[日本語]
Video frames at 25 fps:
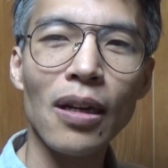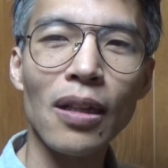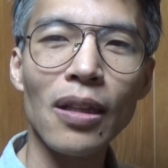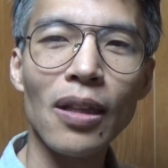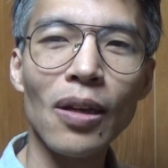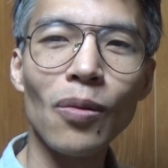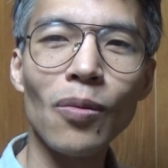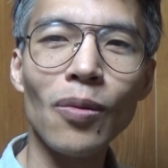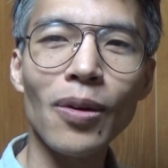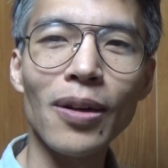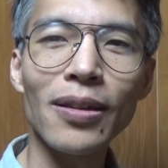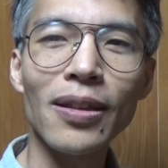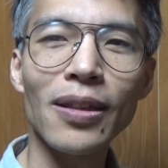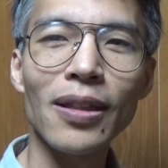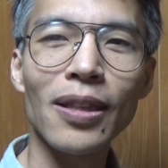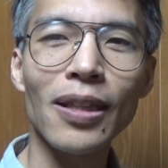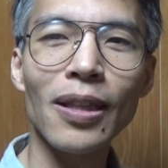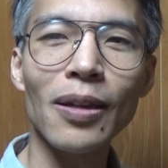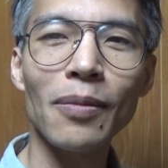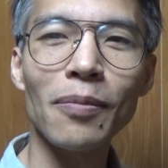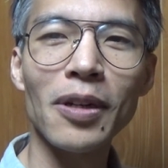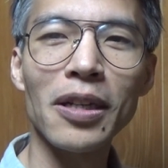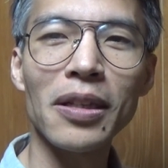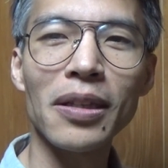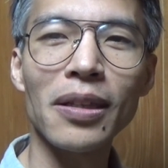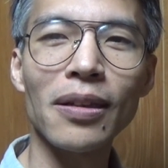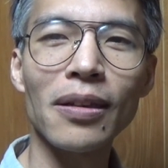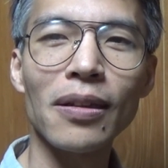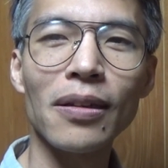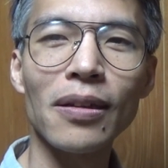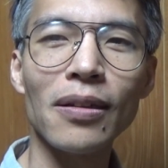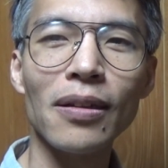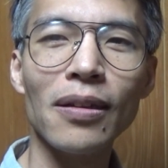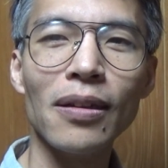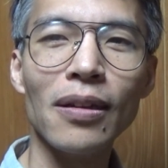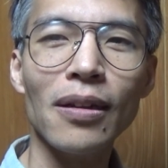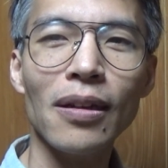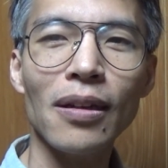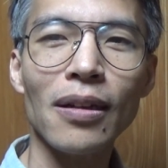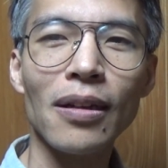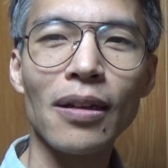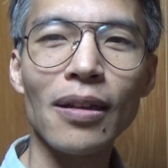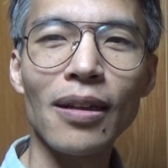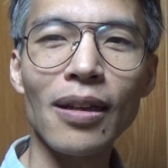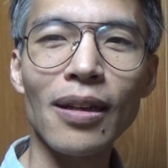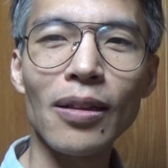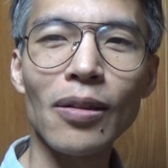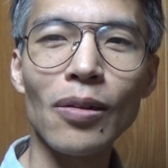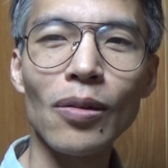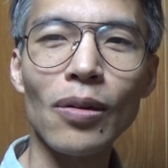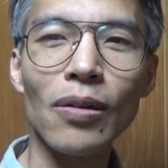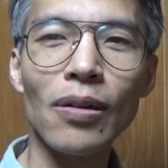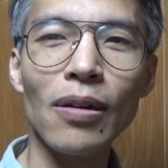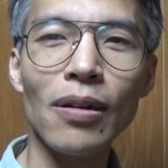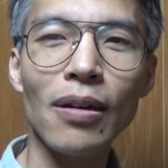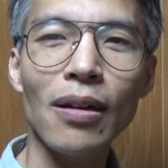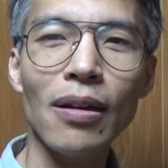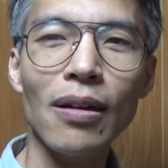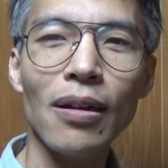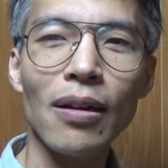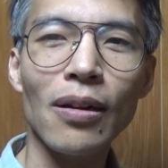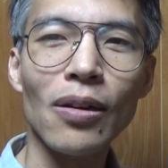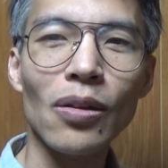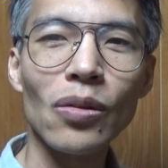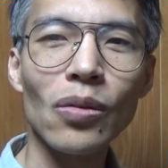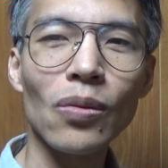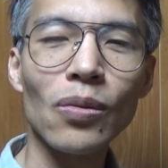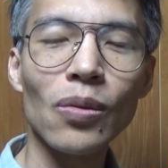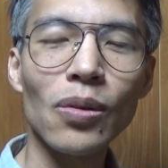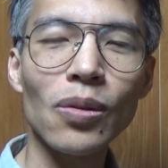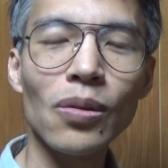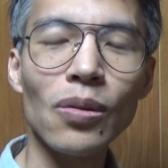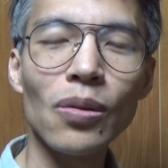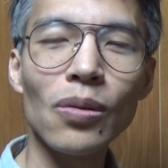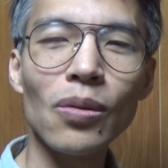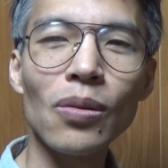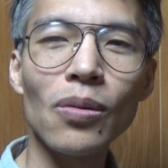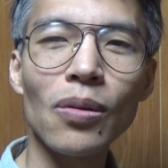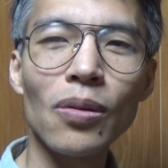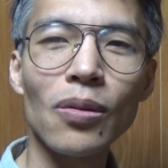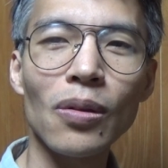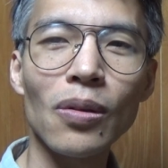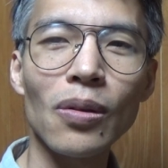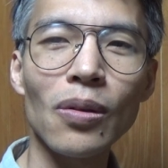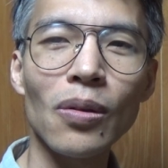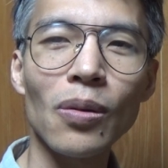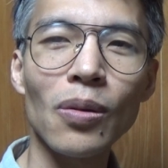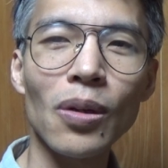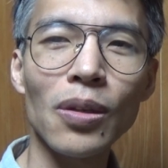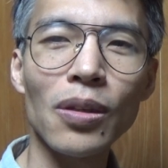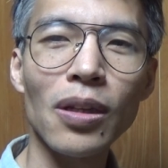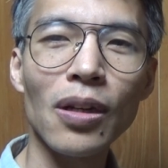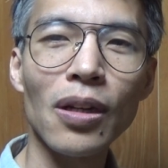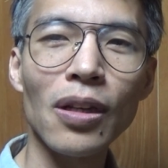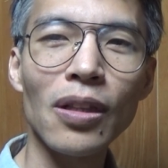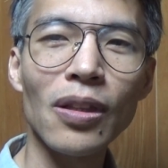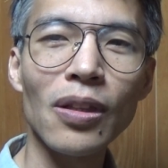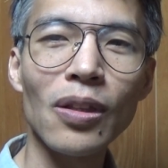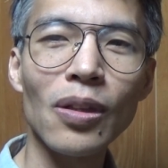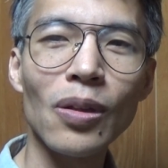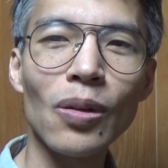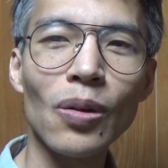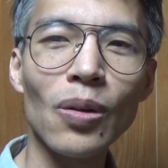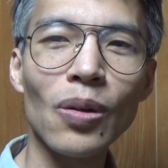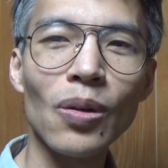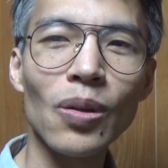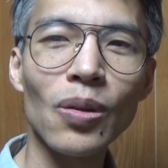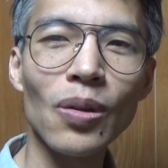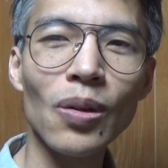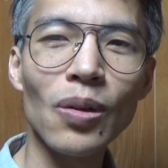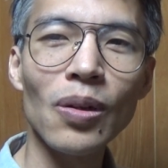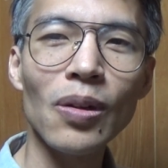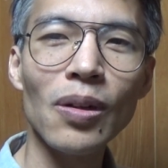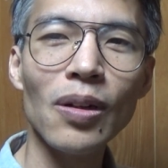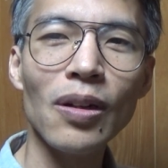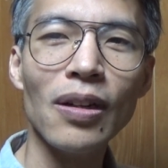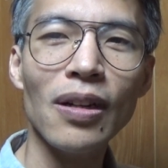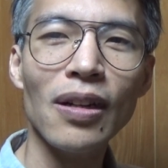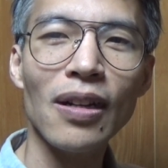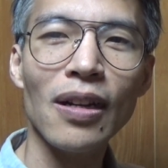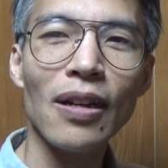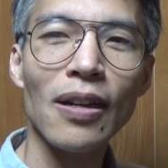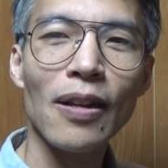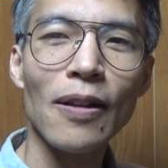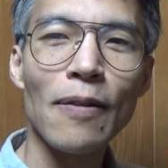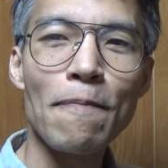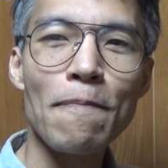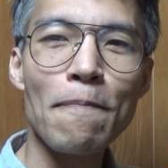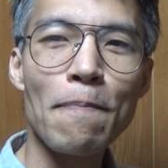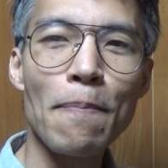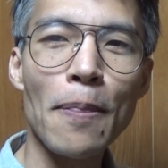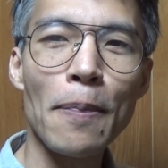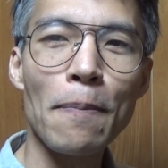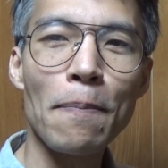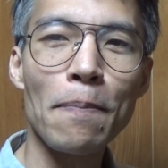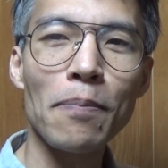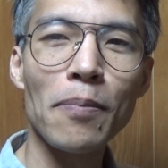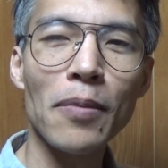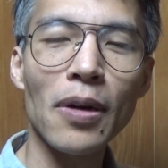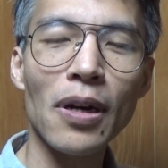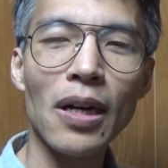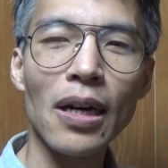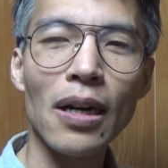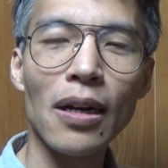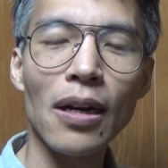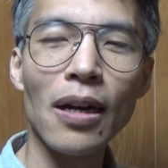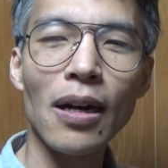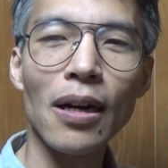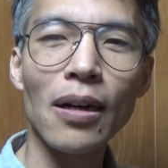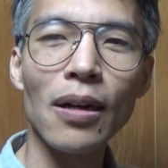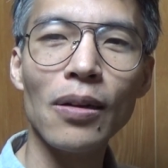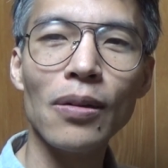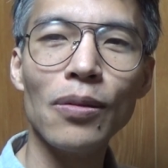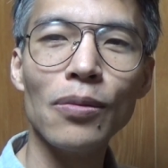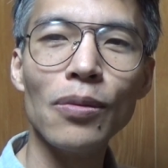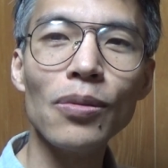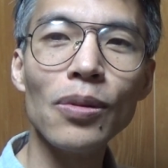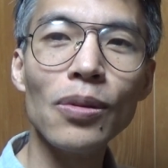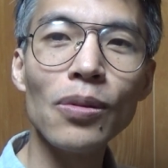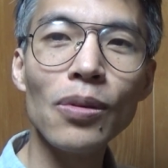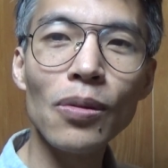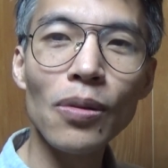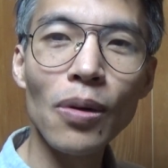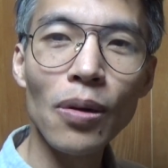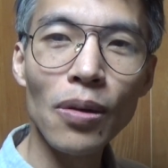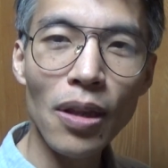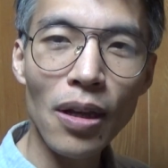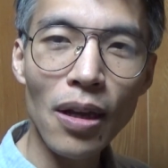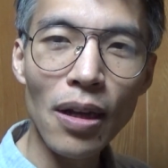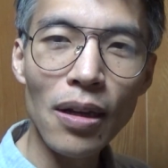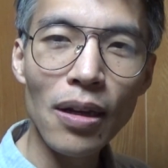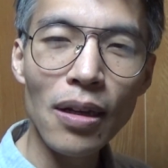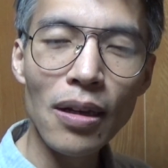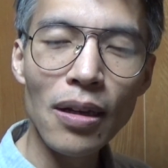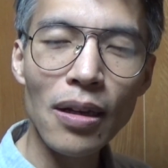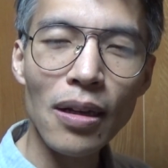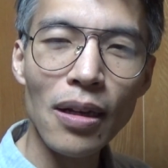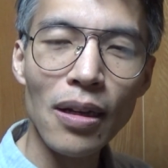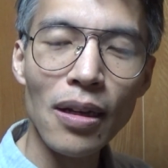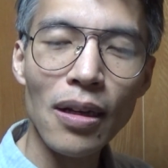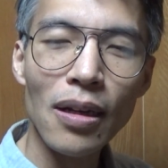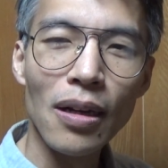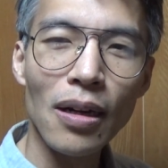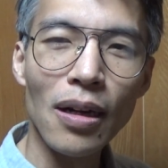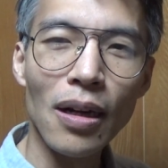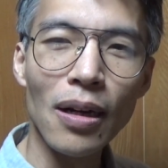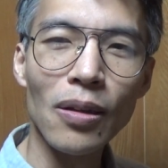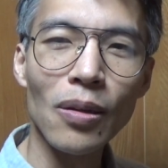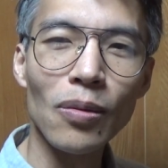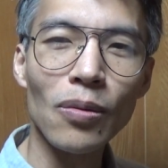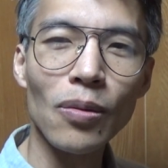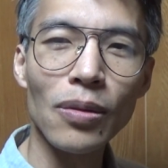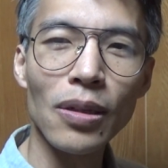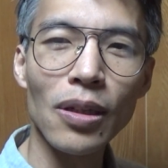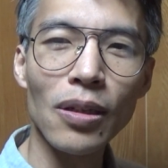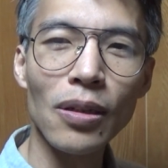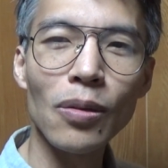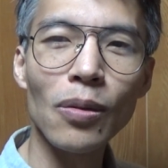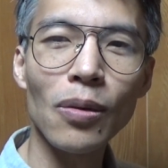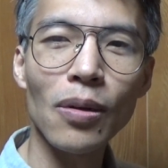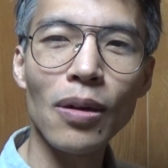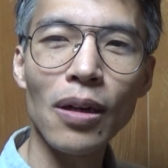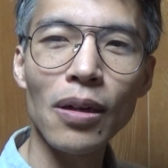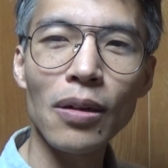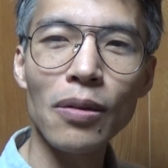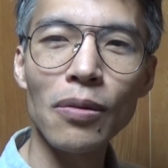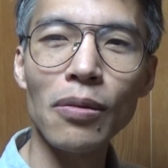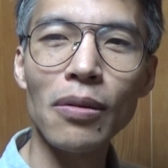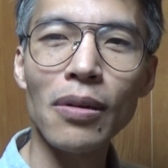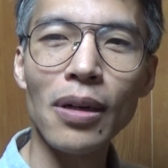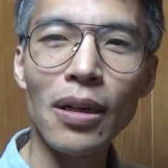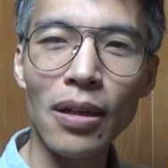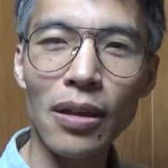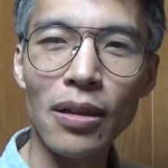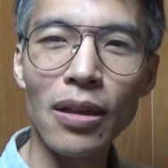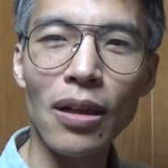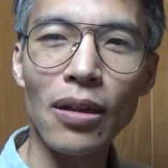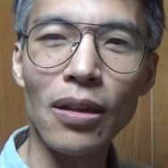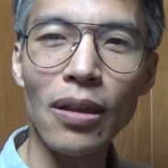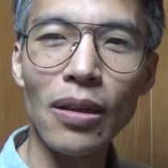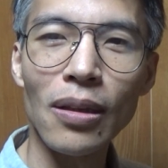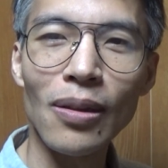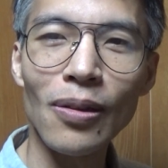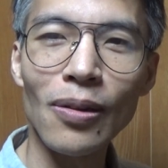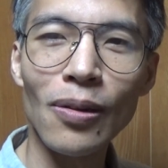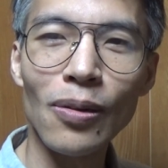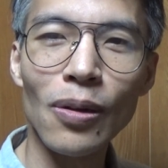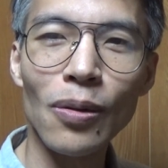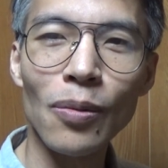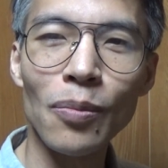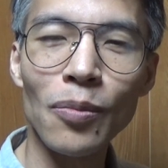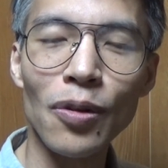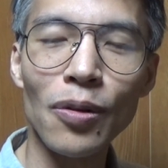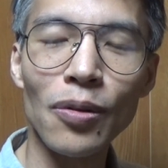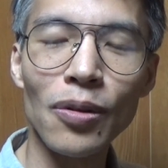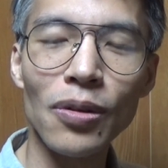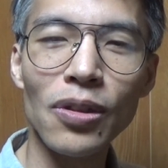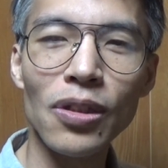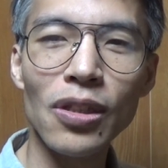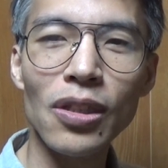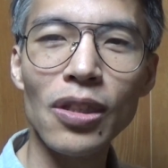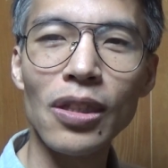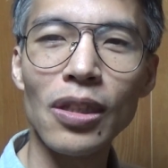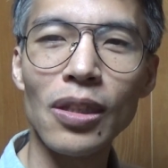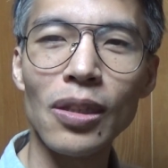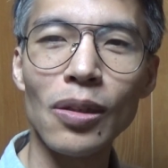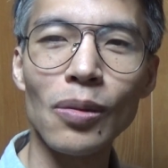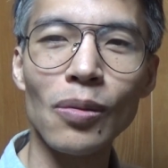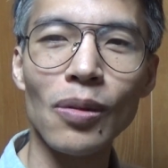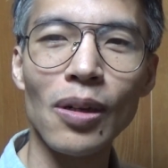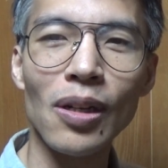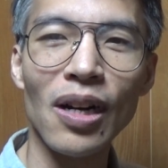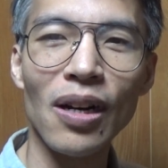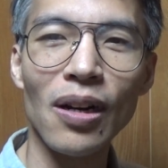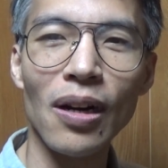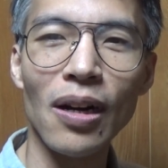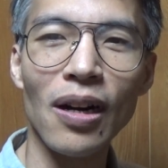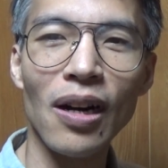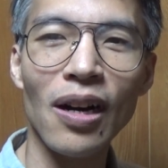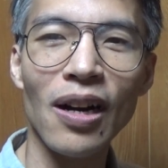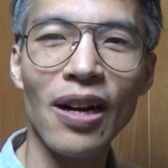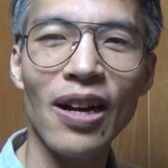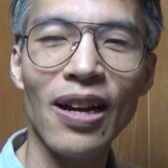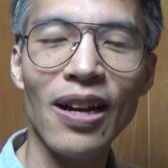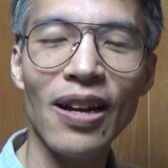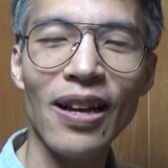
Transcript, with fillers: で終わってますけどその中国共産党のまあ運動であの人が壊れたっていうもう事実は